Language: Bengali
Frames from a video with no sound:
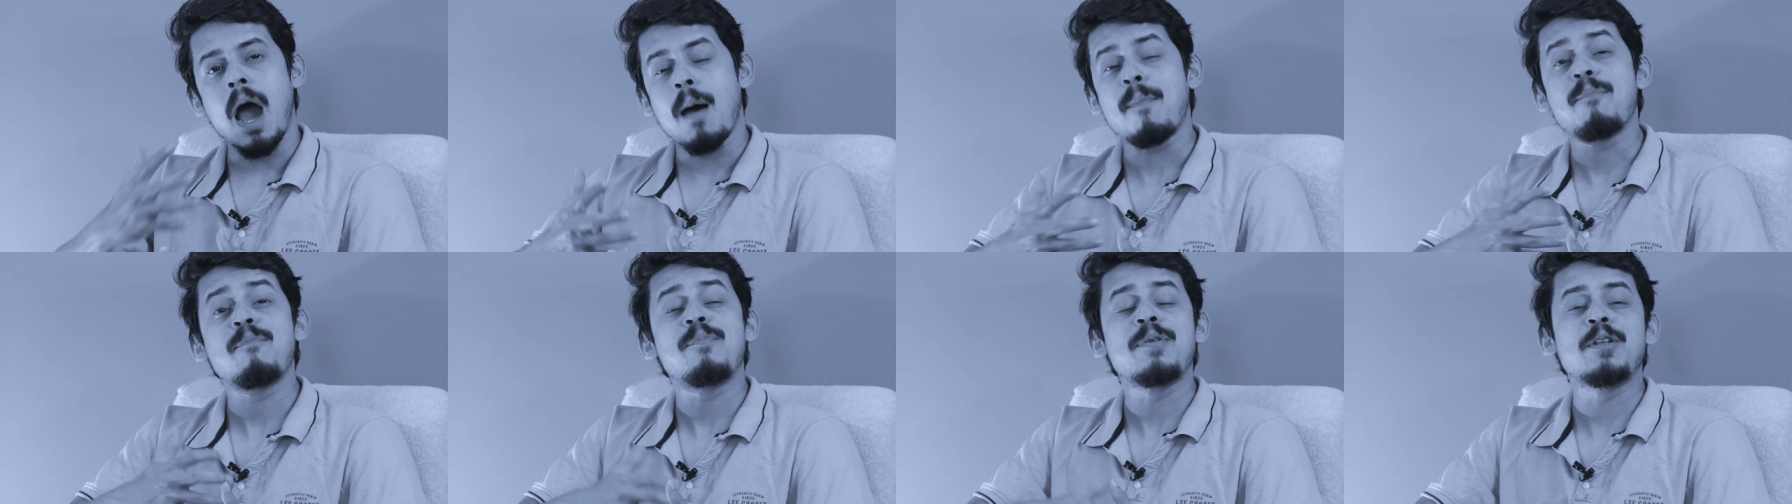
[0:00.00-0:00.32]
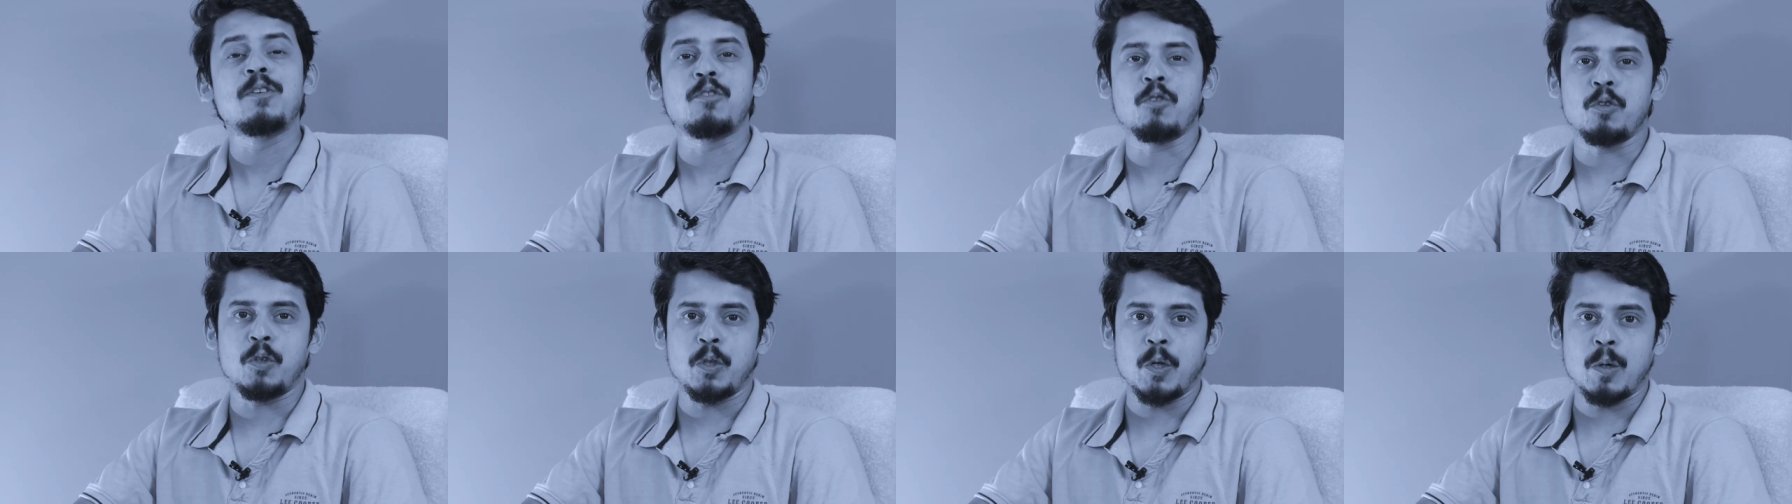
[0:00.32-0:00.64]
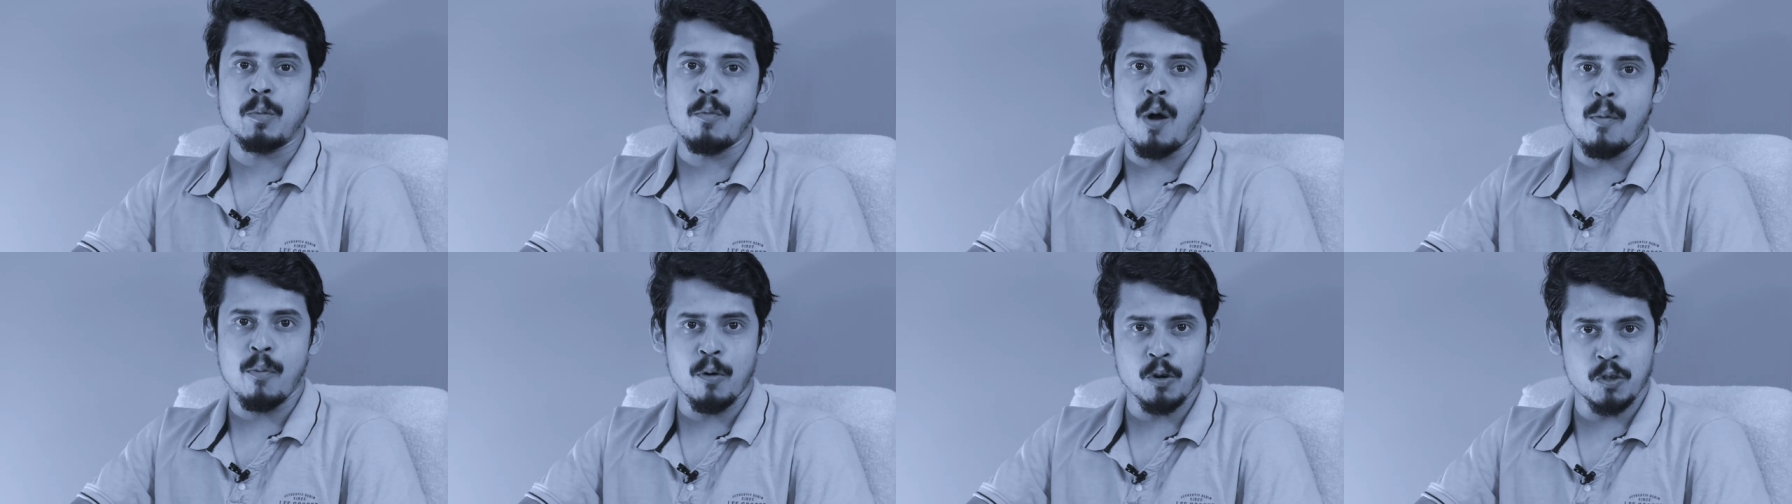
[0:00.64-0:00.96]
আপনি যদি
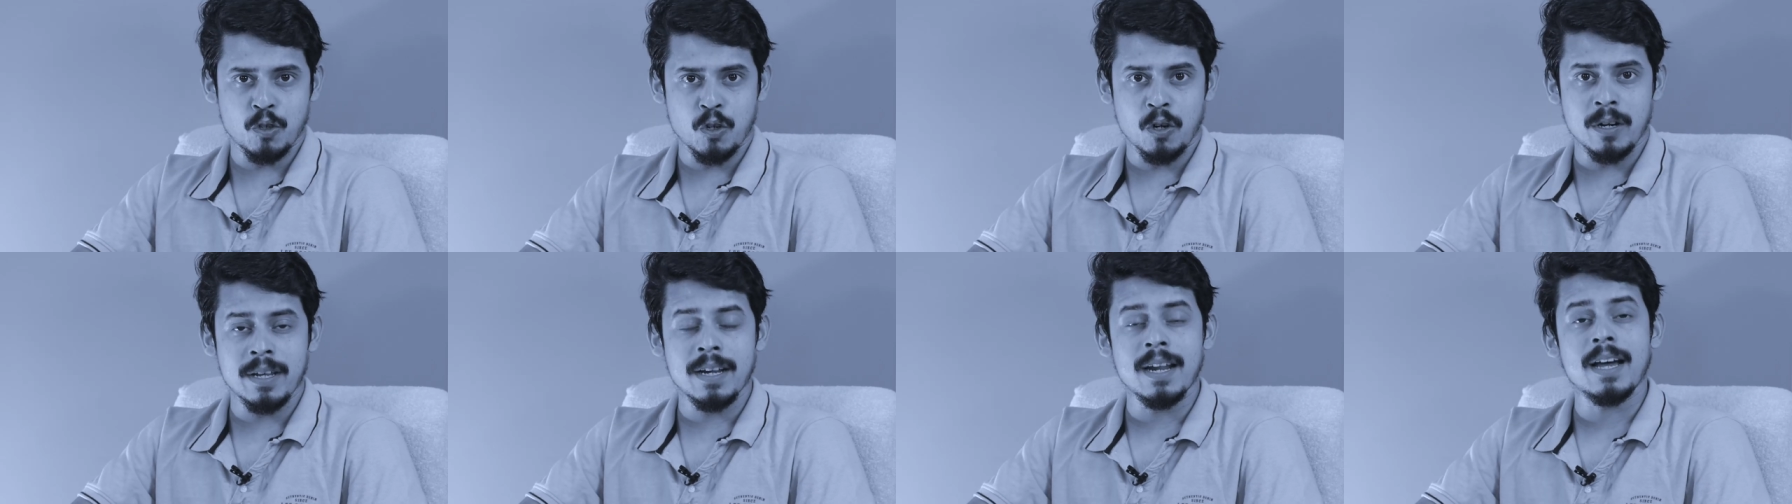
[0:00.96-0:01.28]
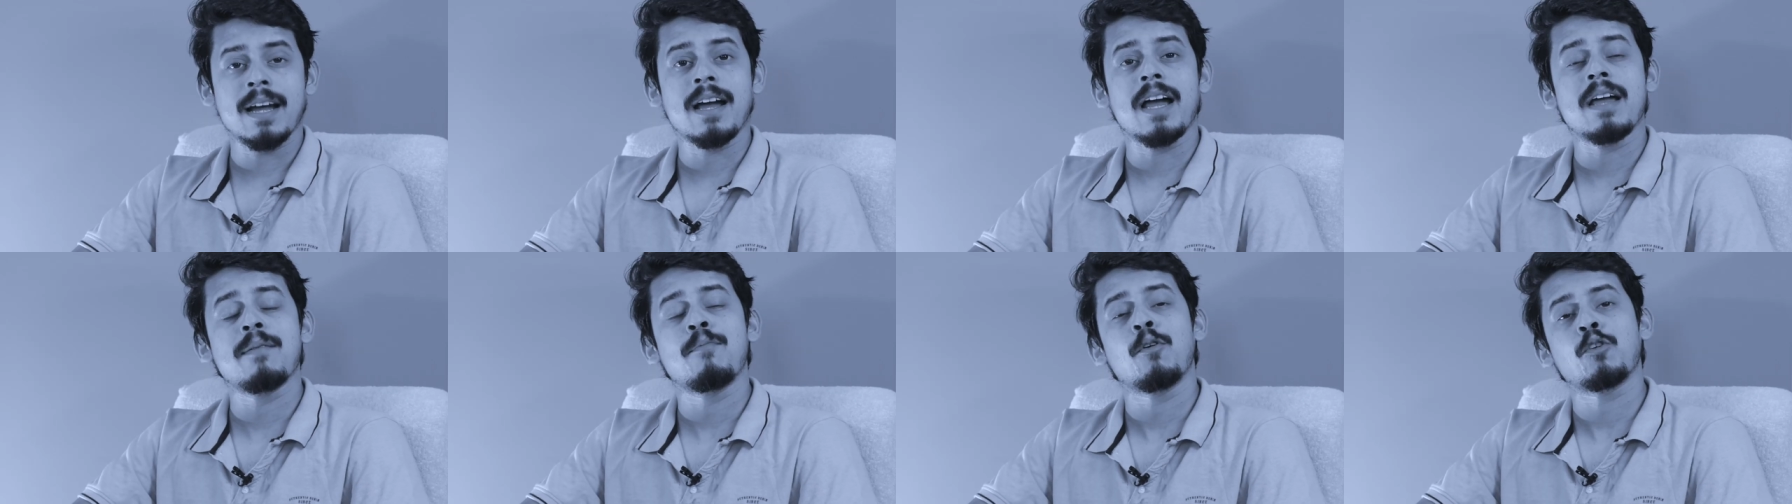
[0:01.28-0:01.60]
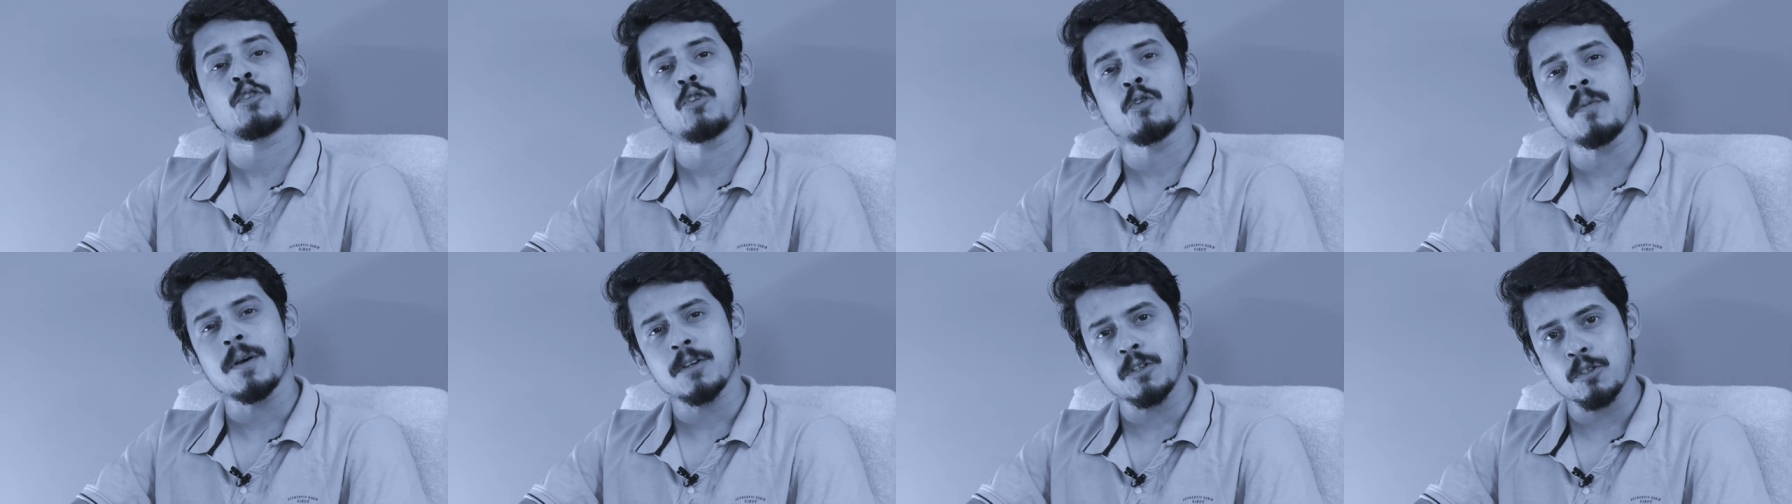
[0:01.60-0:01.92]
মফস্বল এলাকায়
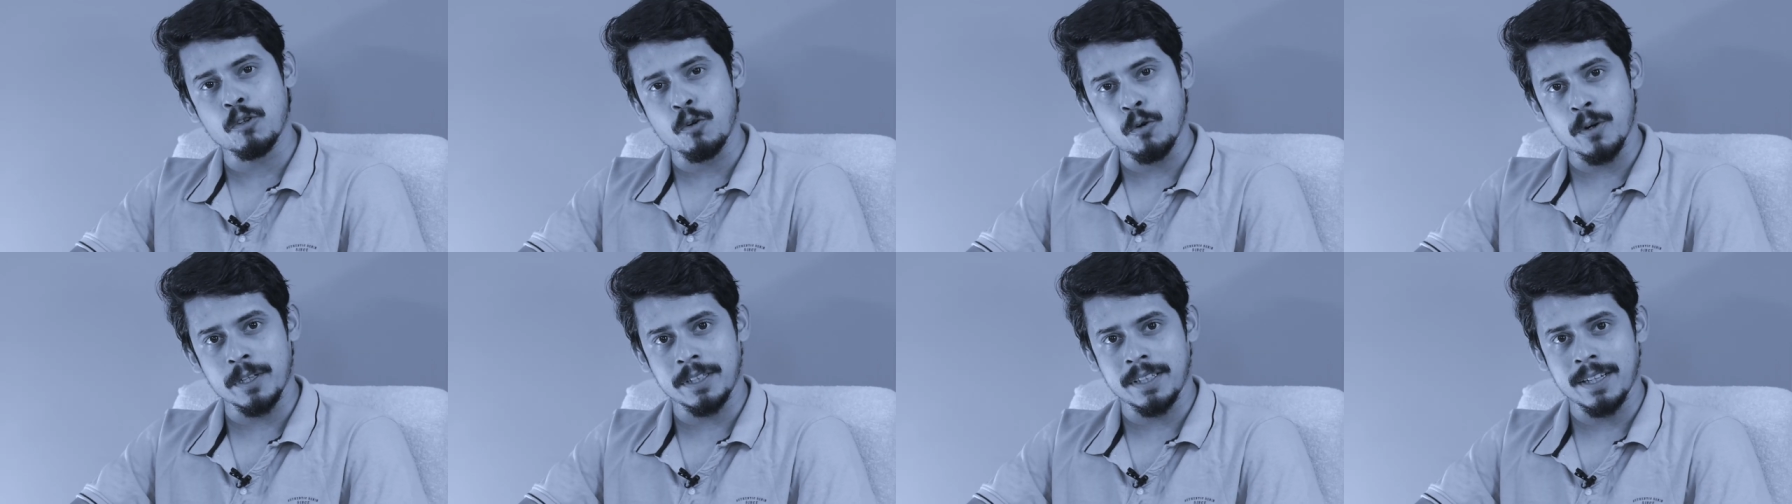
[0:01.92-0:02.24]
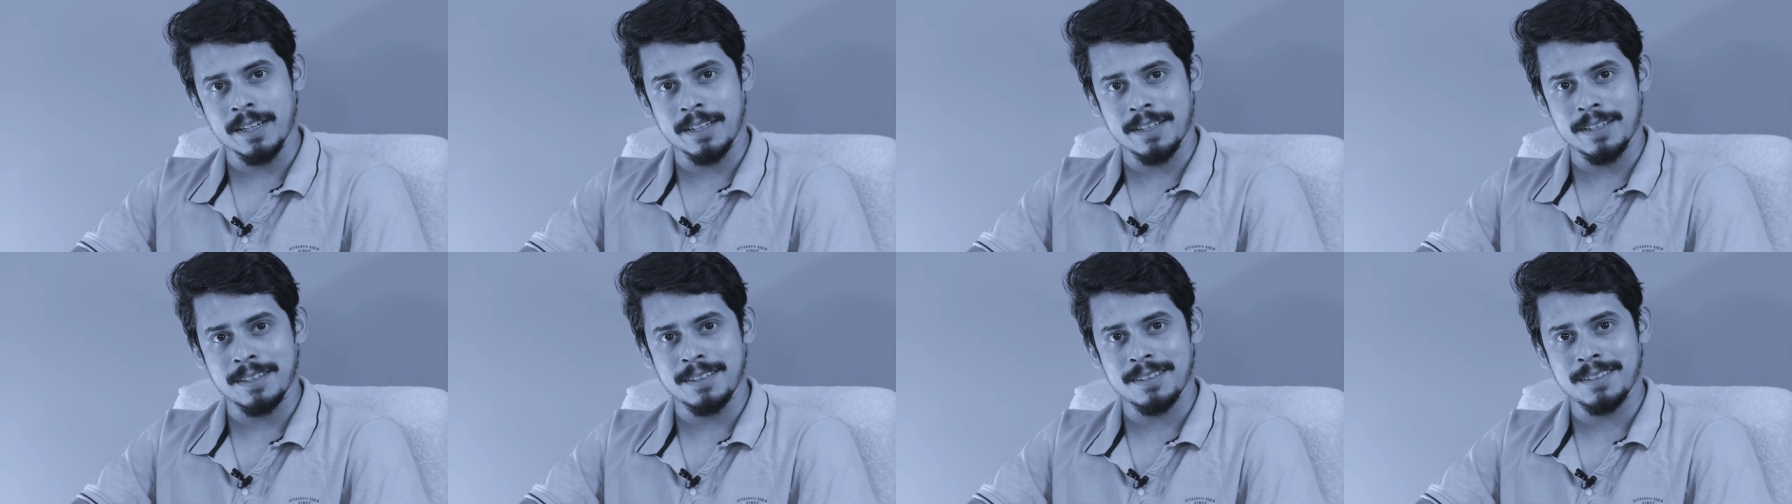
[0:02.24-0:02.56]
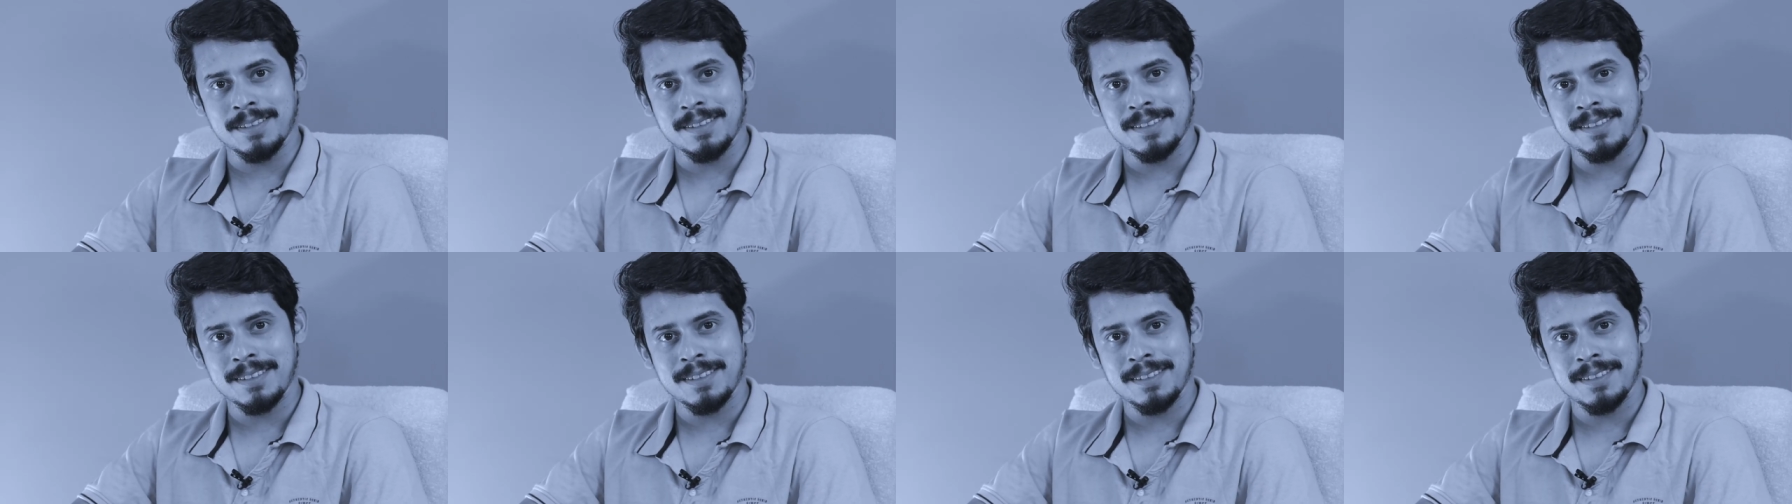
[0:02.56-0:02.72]
বসবাস করে থাকেন